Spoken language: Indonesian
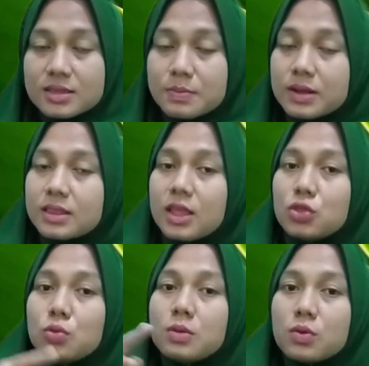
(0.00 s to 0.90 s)
Seperti
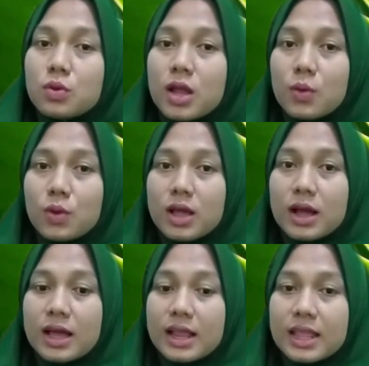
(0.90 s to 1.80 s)
itu berulang-ulang
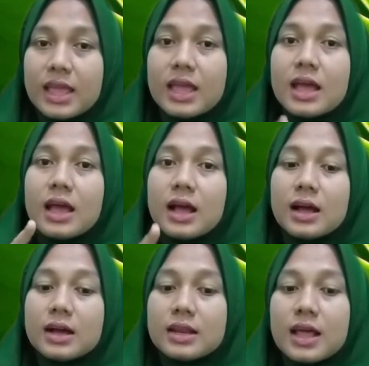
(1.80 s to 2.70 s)
kali
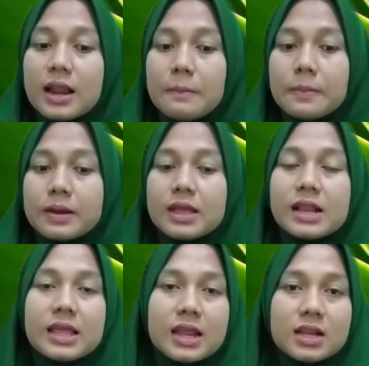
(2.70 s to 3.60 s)
e, dalam
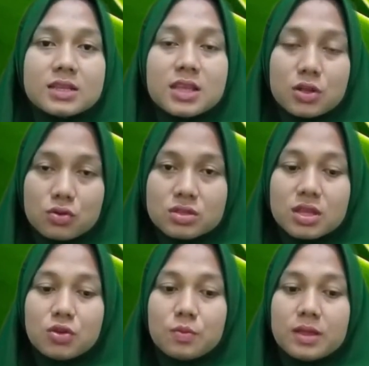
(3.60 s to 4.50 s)
pergiliran siklus
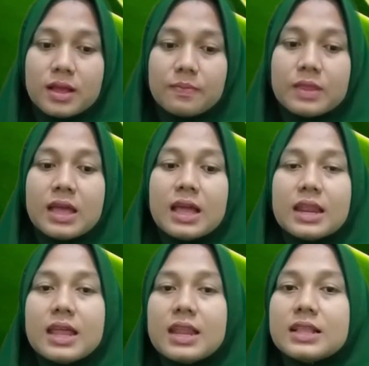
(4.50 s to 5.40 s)
hidupnya.
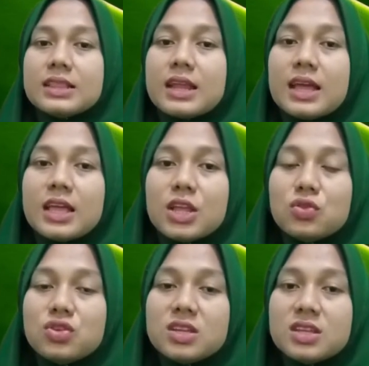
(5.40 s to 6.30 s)
Dan yang terakhir
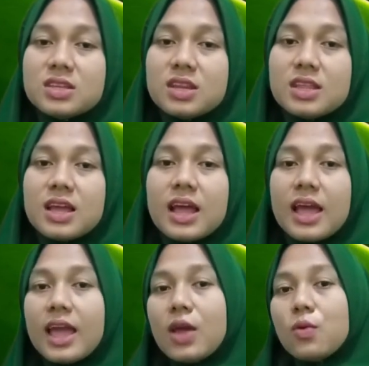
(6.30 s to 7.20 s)
itu ciri-cirinya
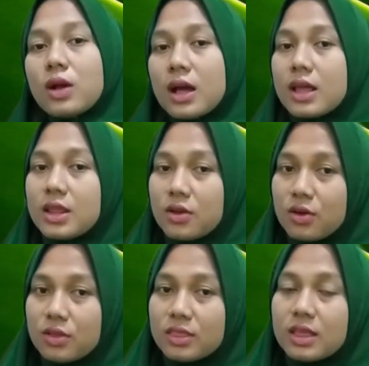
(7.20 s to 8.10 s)

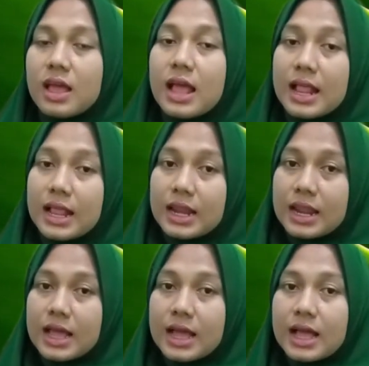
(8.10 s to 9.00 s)
eukariot.
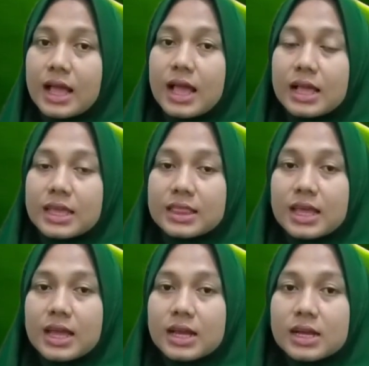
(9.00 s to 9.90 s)
Nah, kita
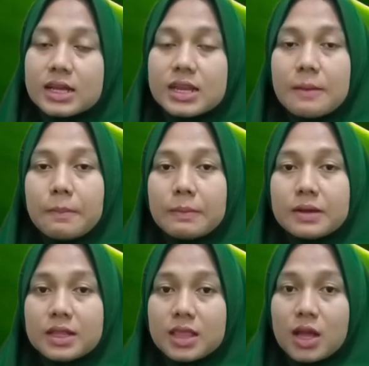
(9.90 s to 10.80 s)
e, dapat
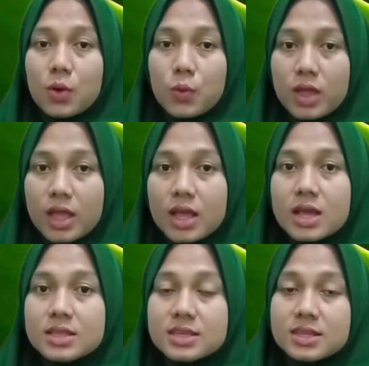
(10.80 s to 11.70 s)
mengetahui
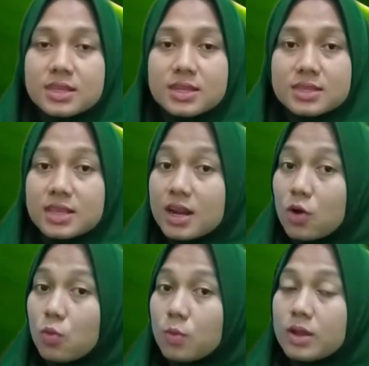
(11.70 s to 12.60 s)
ciri-ciri secara
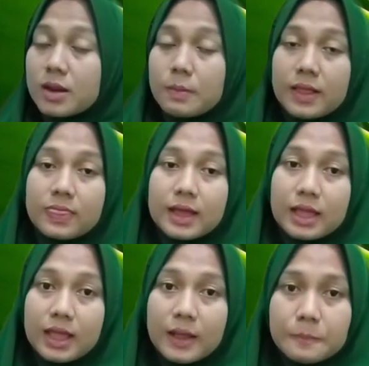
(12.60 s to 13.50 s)
umum dari
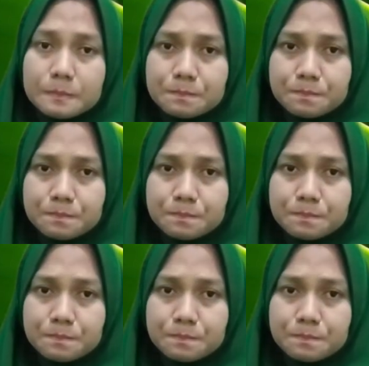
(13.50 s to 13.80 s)
plantae.